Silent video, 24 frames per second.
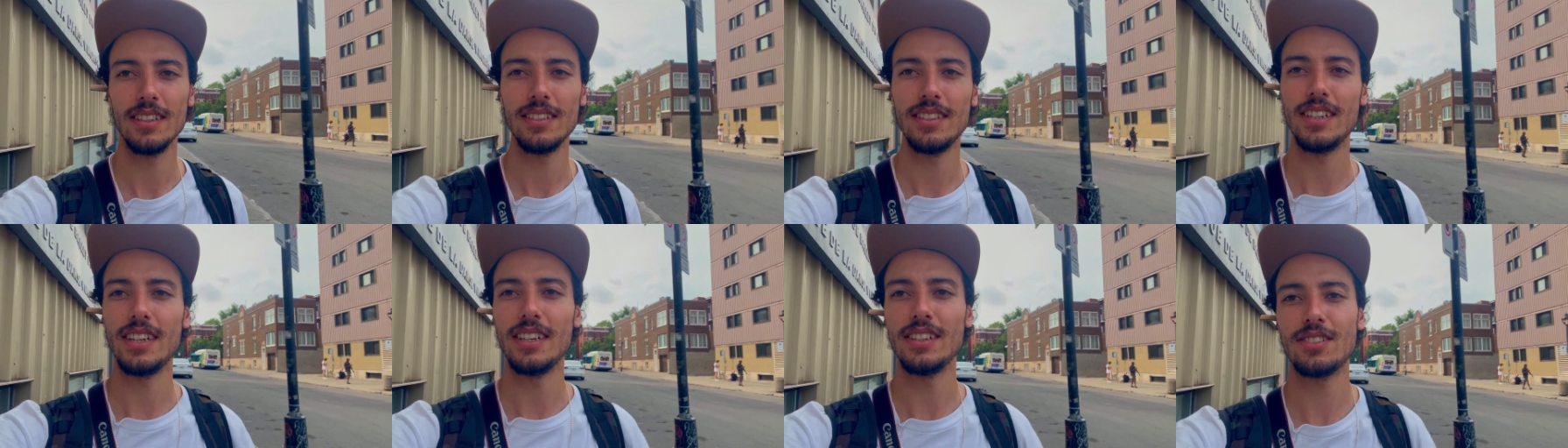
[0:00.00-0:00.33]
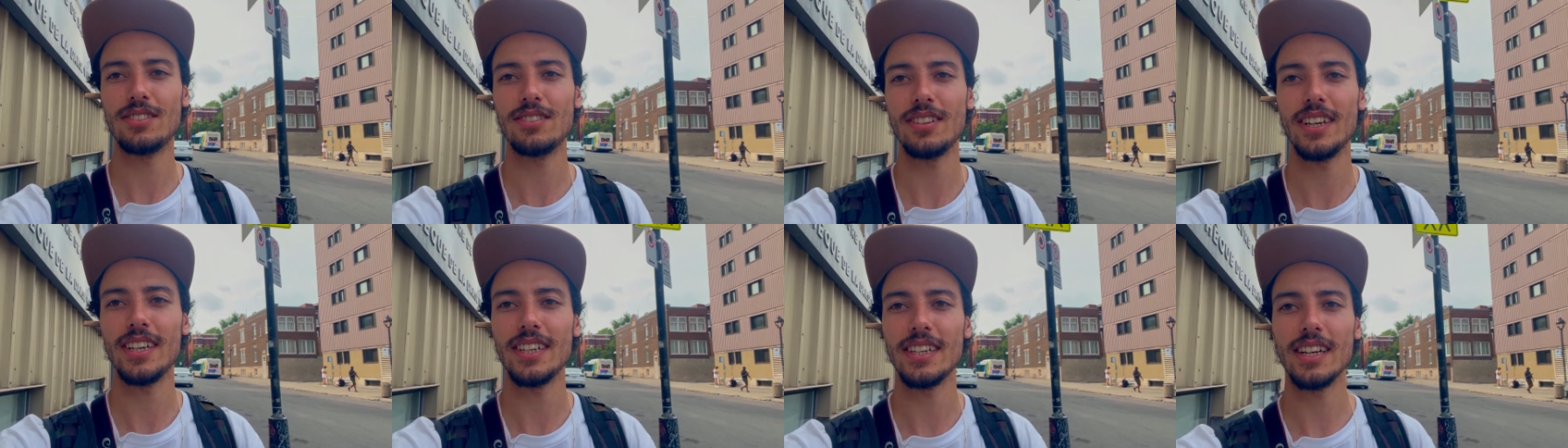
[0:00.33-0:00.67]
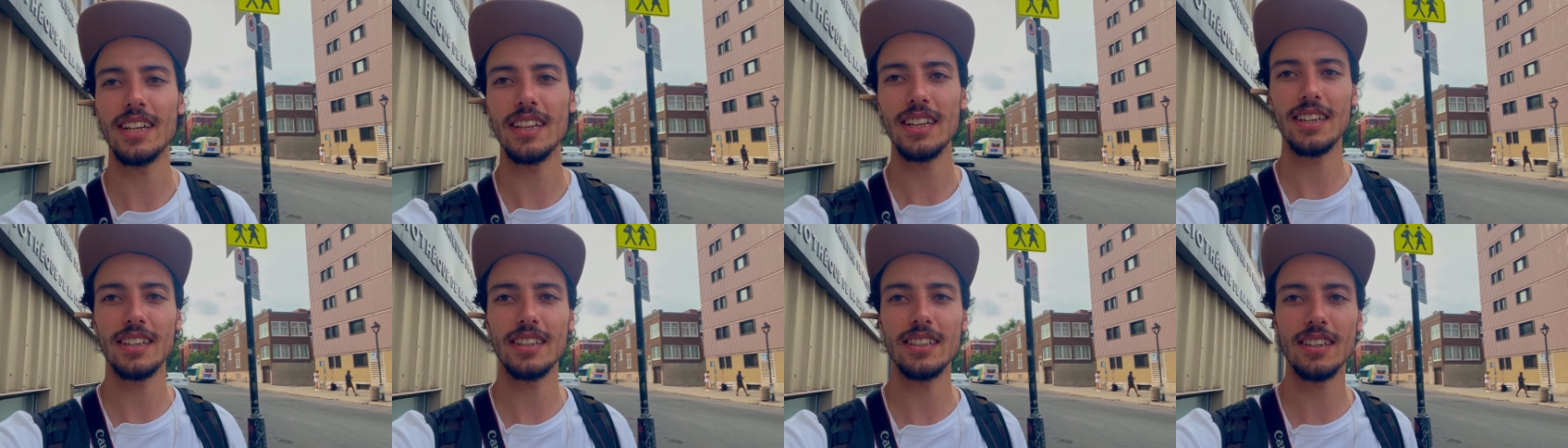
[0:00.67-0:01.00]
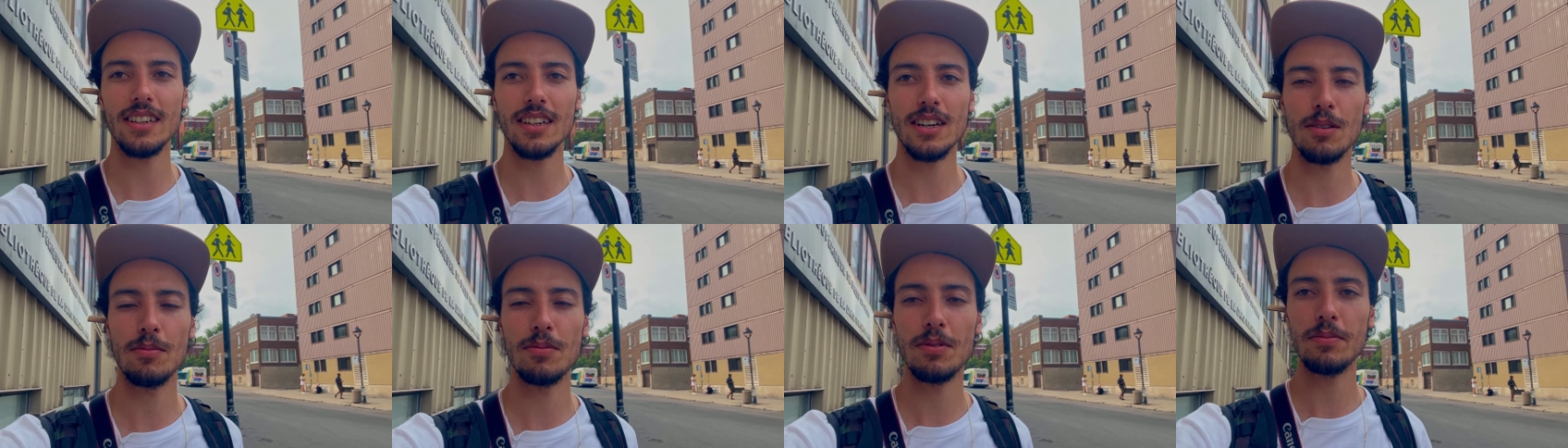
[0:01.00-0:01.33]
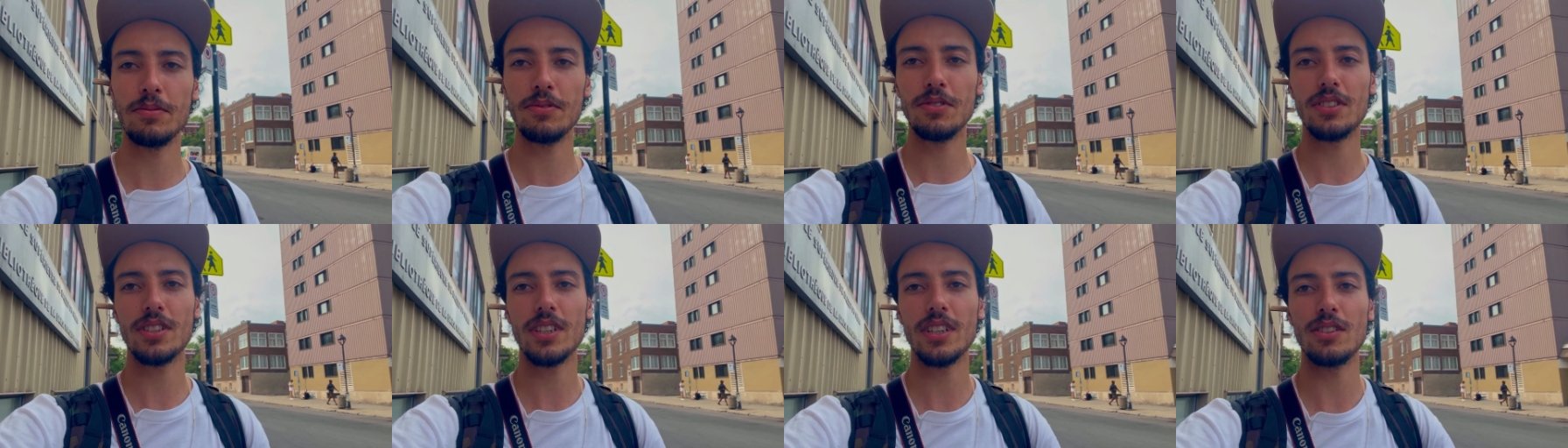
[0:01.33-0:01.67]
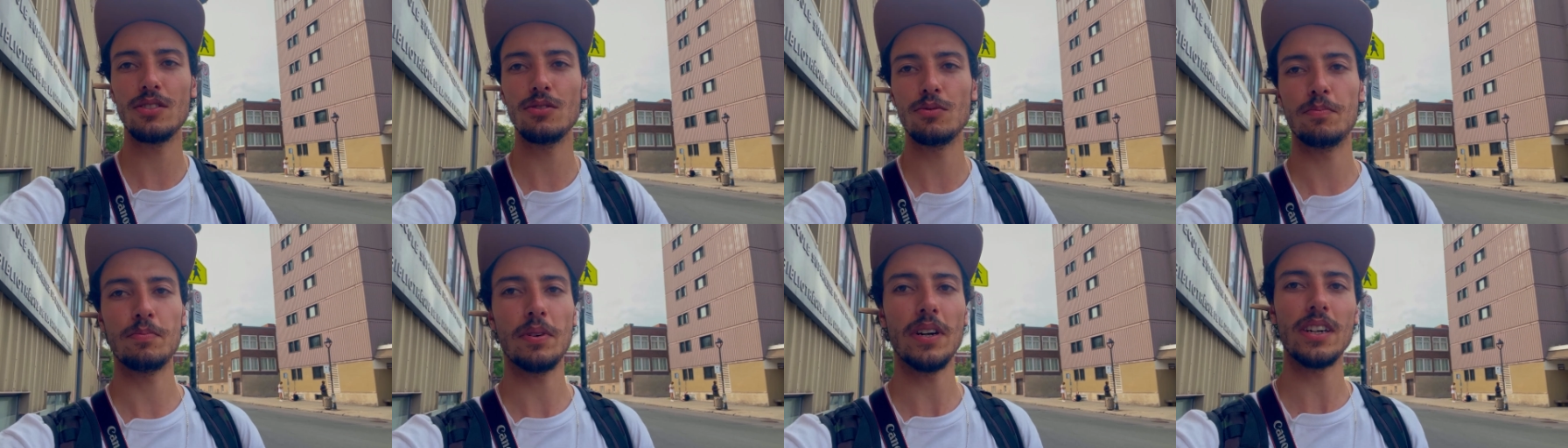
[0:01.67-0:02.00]
E é isso aí, galerinha. Acabamos de sair
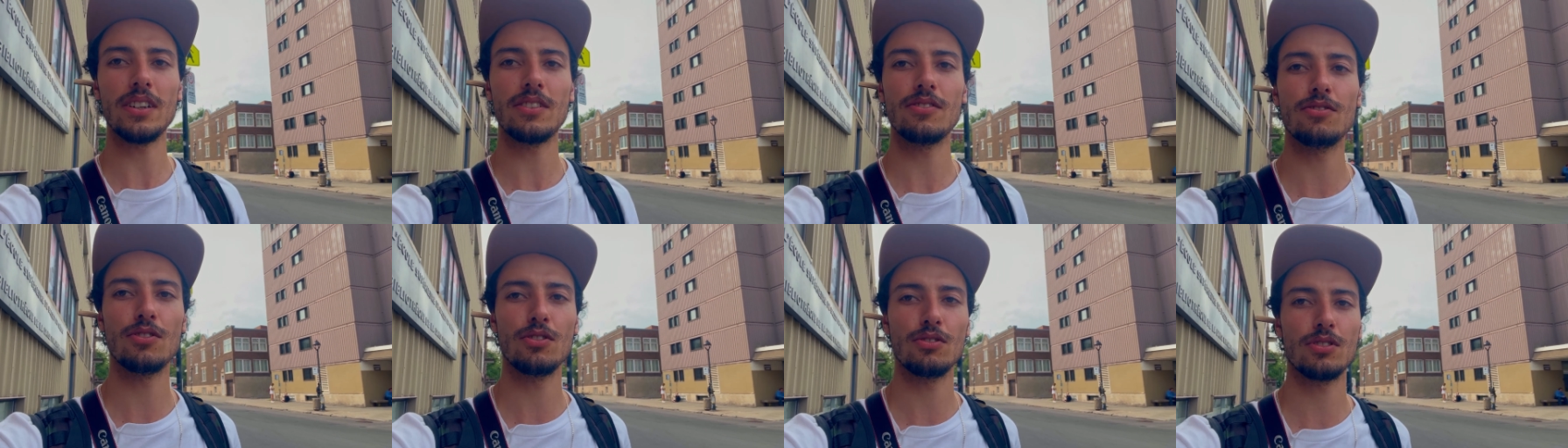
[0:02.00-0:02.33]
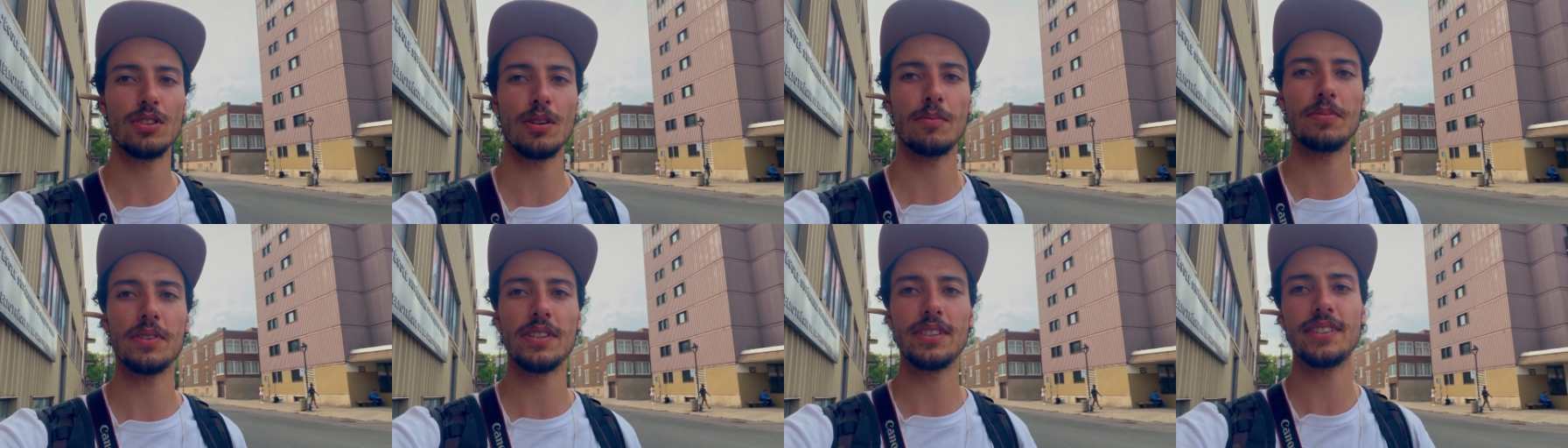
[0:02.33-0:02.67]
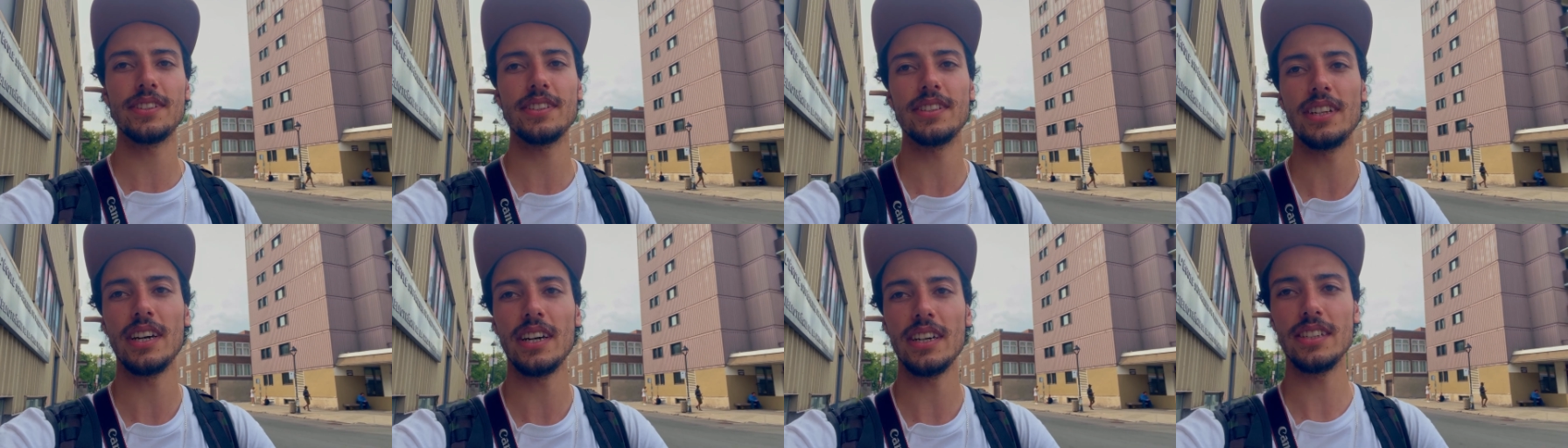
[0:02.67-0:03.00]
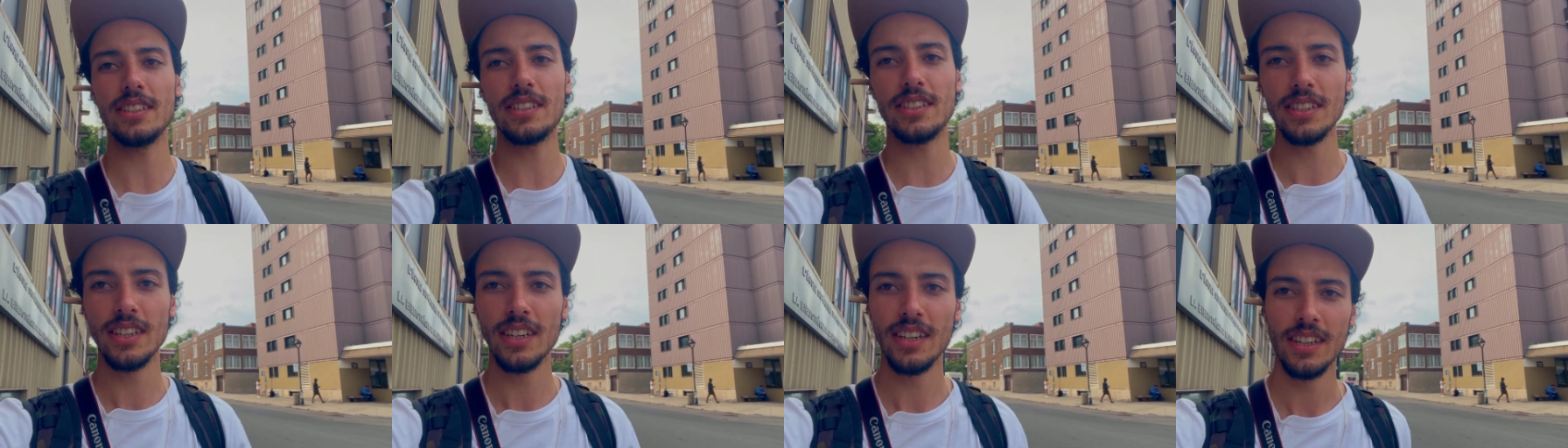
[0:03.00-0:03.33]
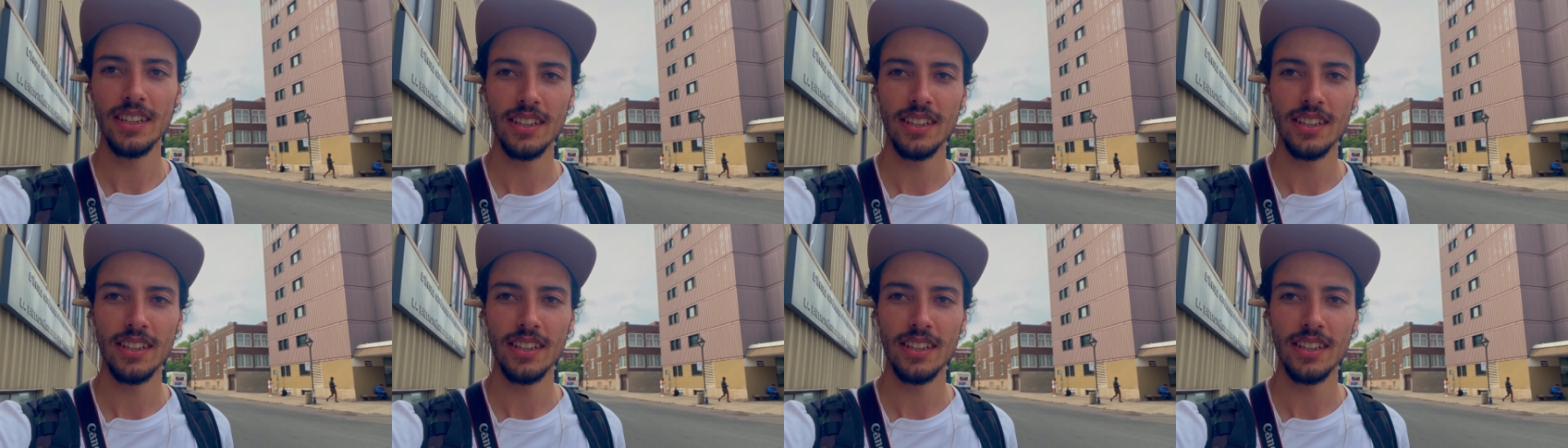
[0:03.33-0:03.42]
do parque e voltar pra cidade.